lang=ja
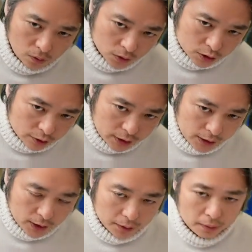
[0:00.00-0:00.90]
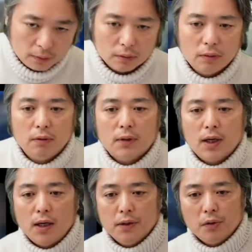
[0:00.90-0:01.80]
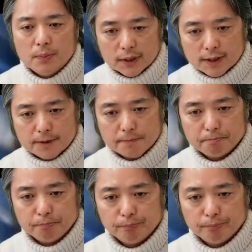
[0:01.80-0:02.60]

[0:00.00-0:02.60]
を救っていきたいと考えております。